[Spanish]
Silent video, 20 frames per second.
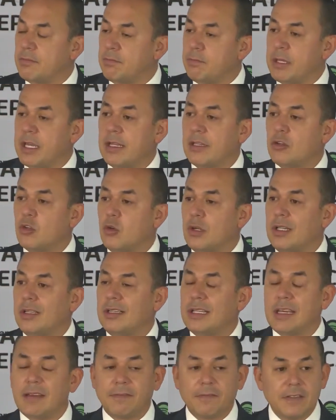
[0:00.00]
viendo
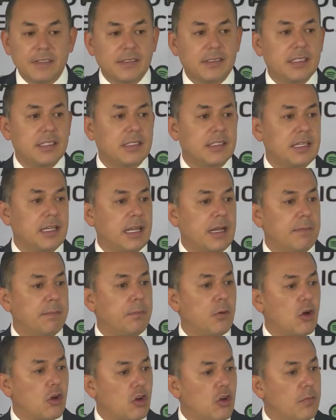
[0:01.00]
el déficit, el
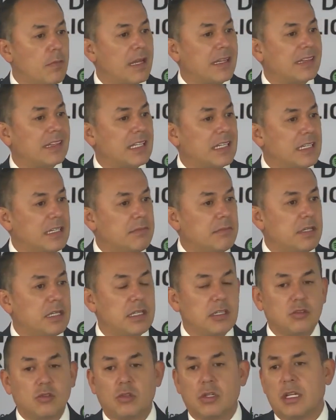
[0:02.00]
poco
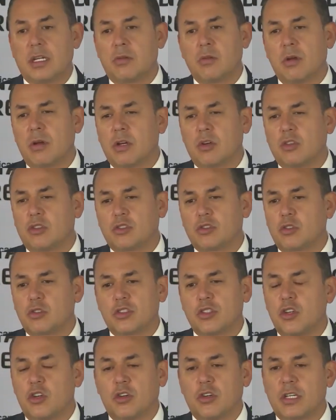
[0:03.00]
mantenimiento y la nueva
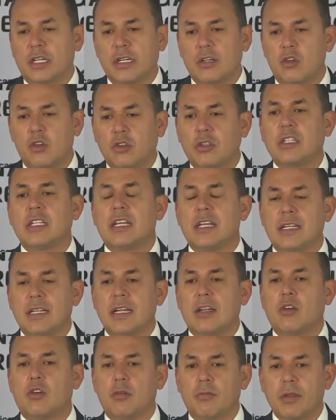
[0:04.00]
construcción que no
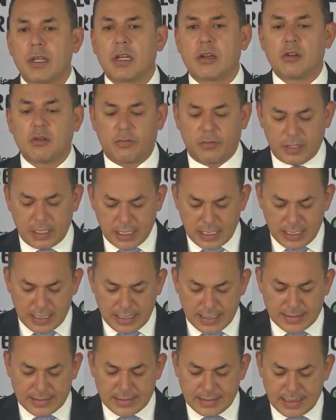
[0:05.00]
tiene el gobierno federal
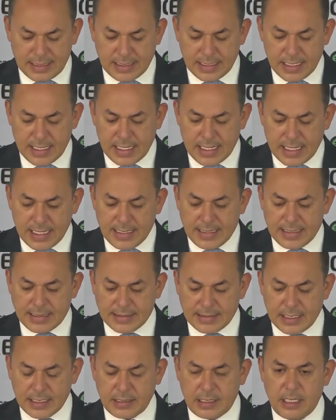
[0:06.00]
en este, en
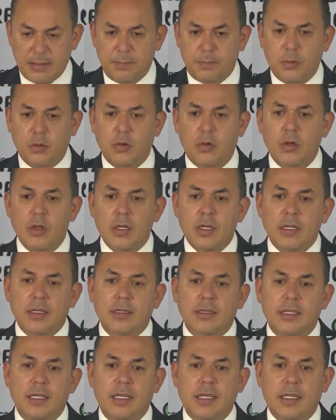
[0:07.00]
este tipo
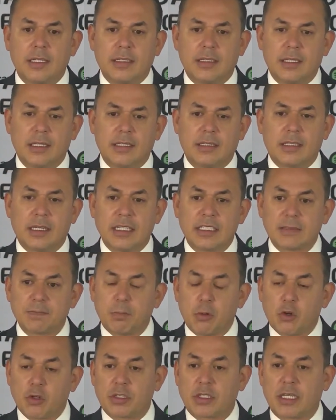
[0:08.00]
de,
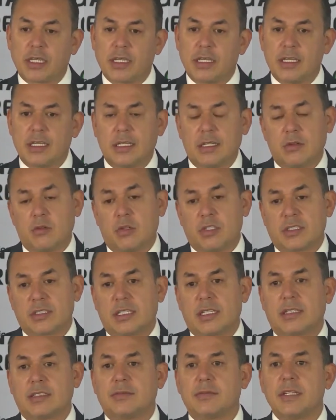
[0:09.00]
transporte y
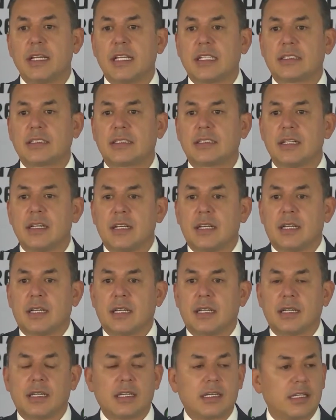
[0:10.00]
nuestras vías
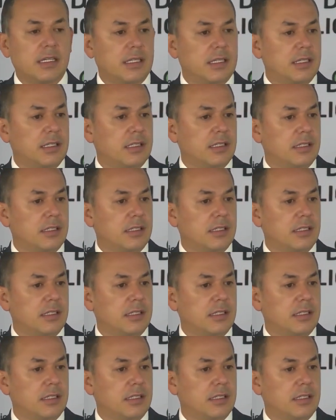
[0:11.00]
eh,